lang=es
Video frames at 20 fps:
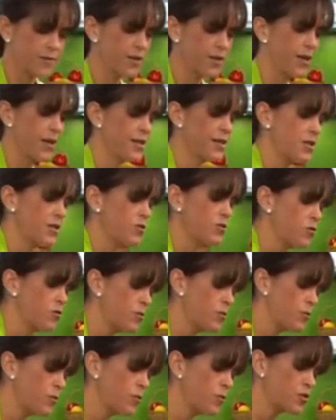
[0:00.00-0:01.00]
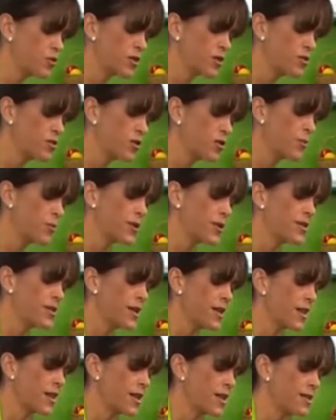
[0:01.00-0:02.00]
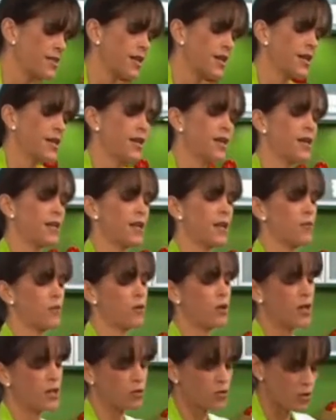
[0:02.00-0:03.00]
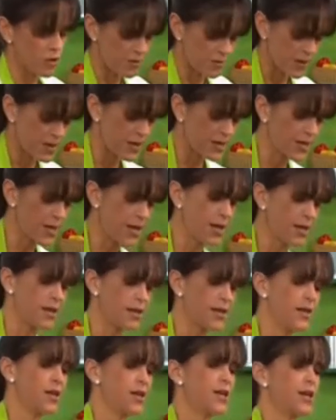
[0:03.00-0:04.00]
Este es un postrecito que puede ser de cena, de almuerzo, de media tarde.